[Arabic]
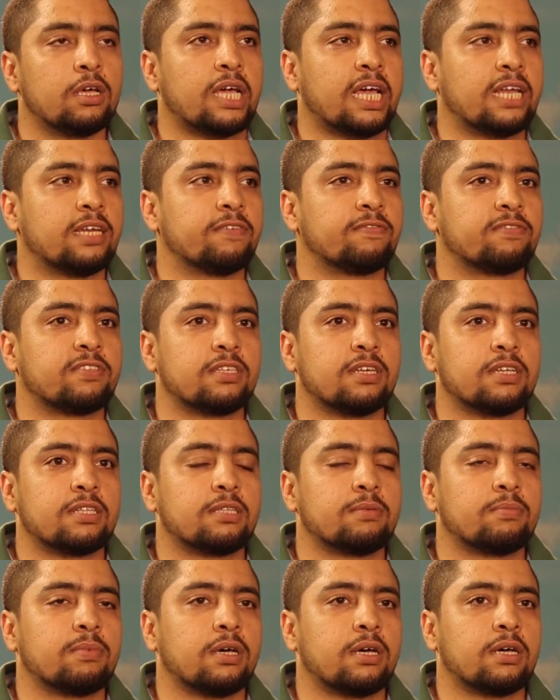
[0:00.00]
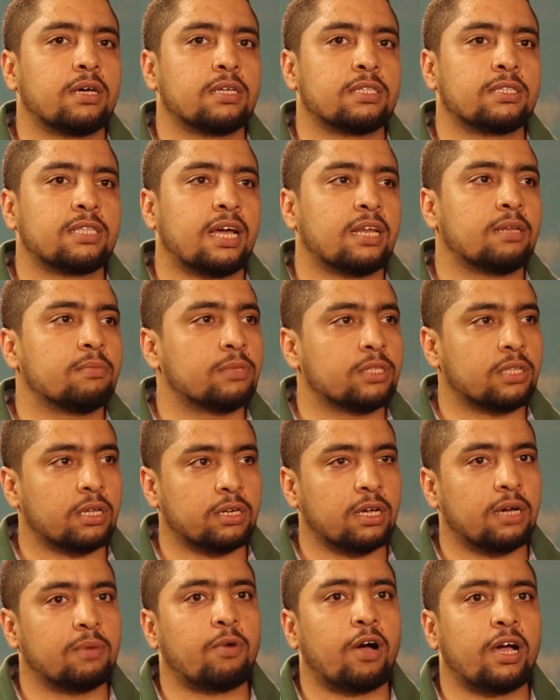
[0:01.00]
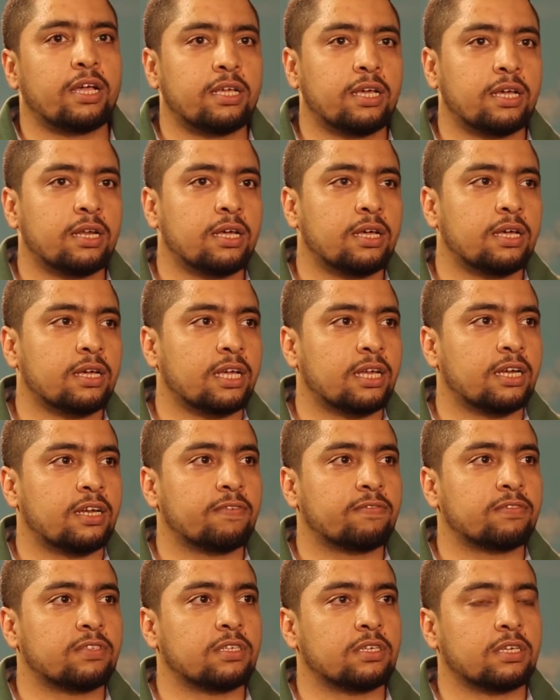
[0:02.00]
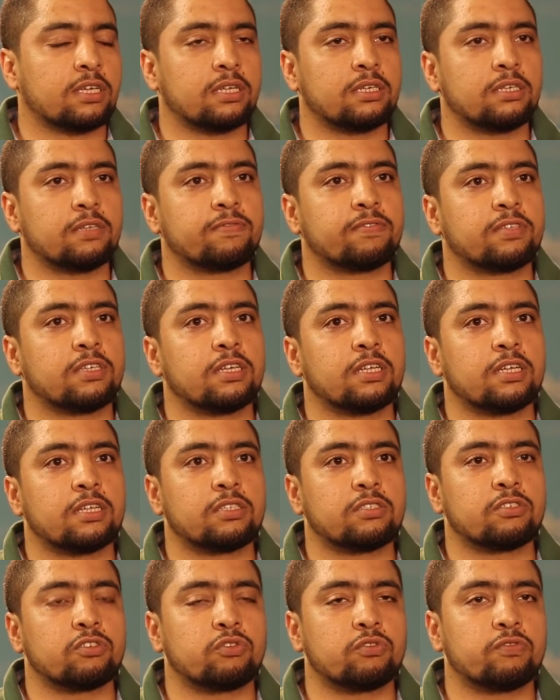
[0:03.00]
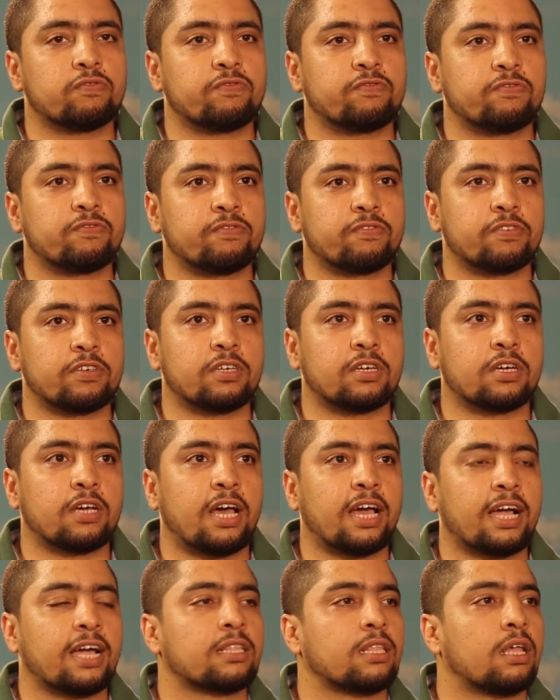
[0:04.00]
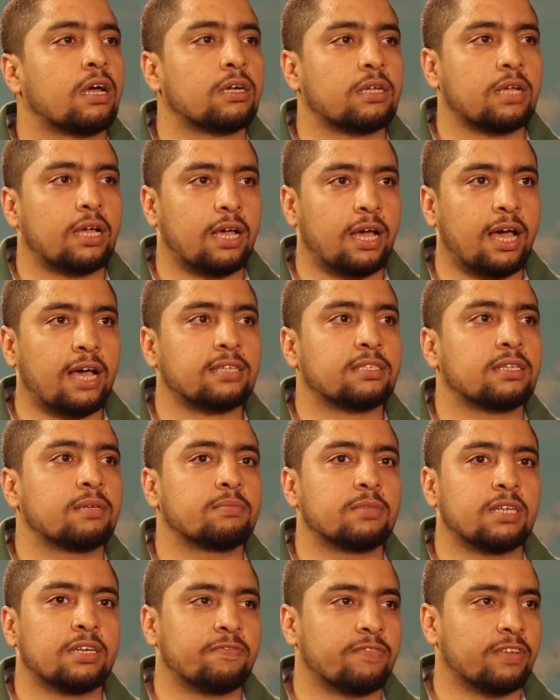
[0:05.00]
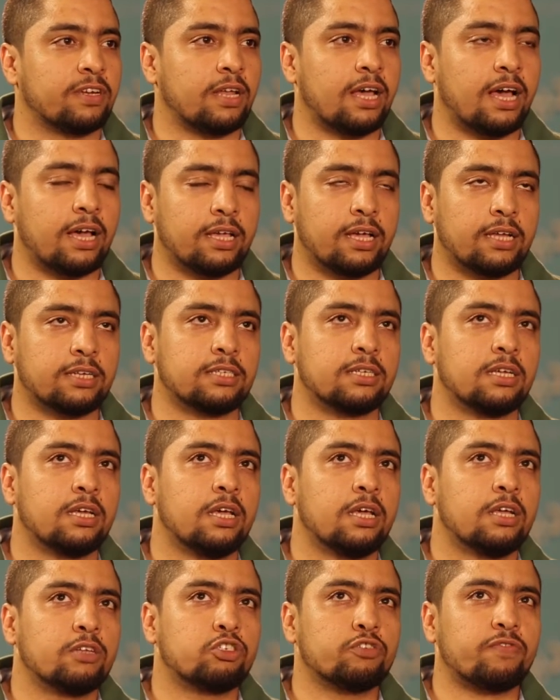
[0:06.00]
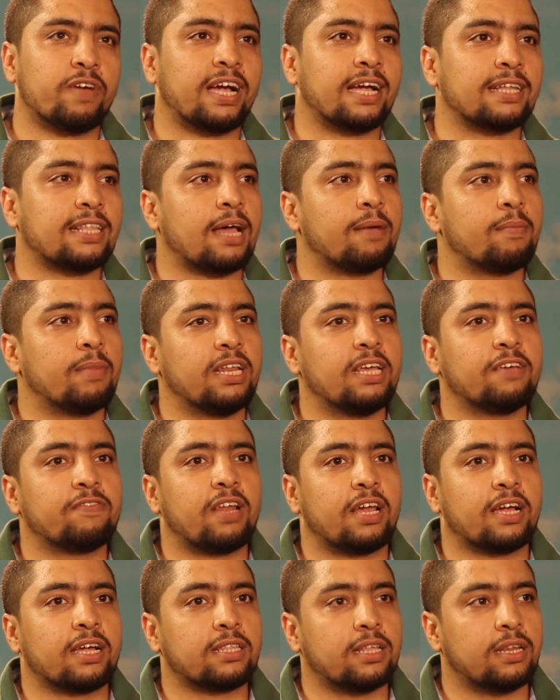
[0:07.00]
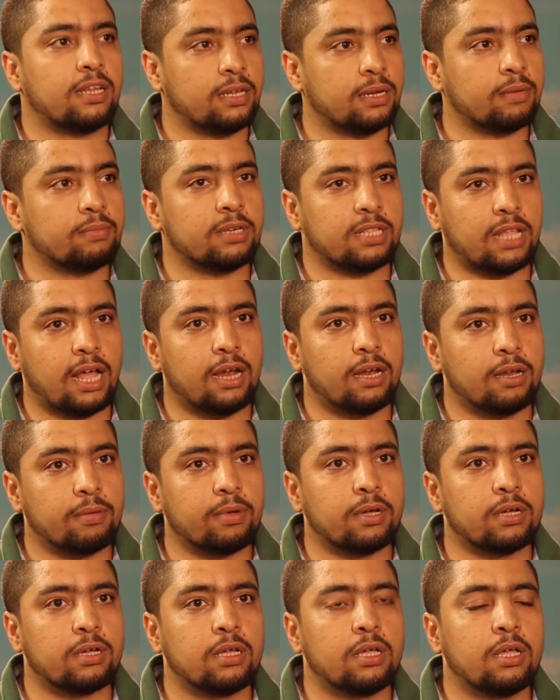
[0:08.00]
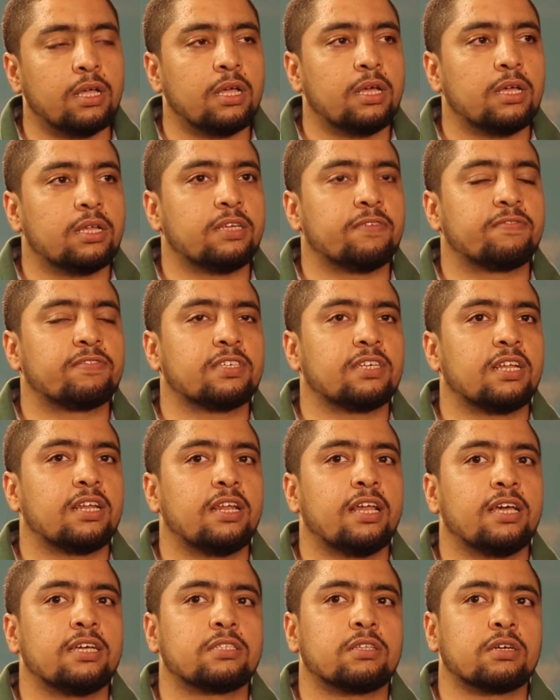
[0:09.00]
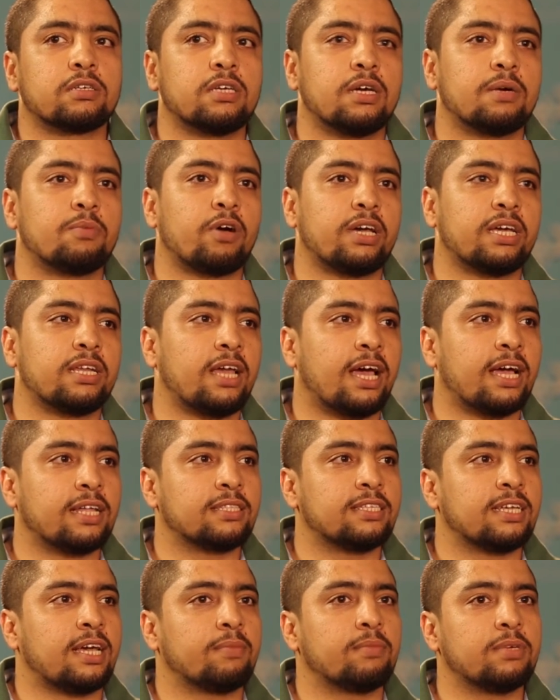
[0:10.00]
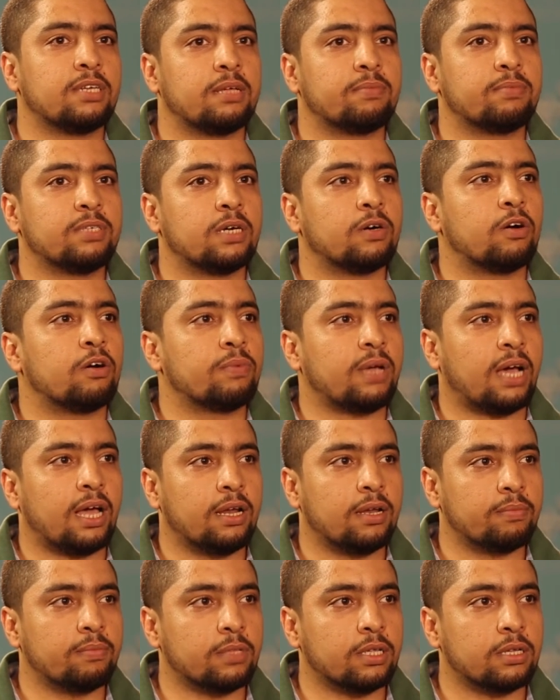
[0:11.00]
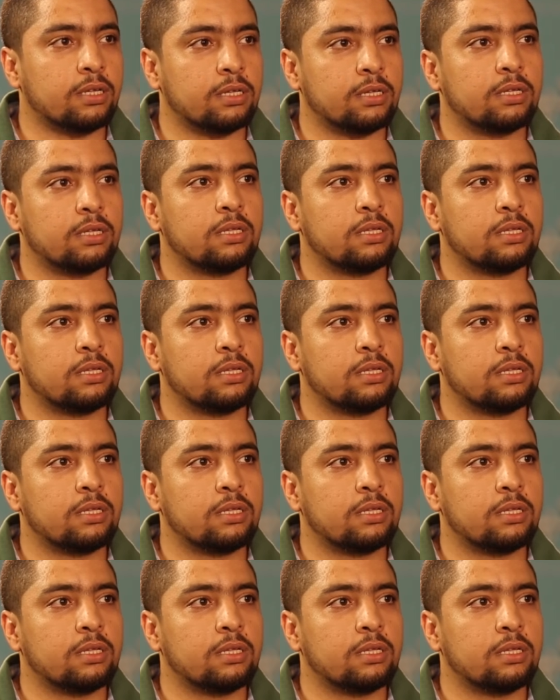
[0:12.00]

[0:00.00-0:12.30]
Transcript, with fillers: كان نفسنا تبقى التعليم بطريقه معينه كان نفس كان نفسنا نشوف آه، حاجات احسن من الفل... يعني نشوف حاجات عمليه في الحاجات اللي احنا بنتعلمها نفسنا نلاقي طريقه معينه حد يعاملنا بيها وهو بيعلمنا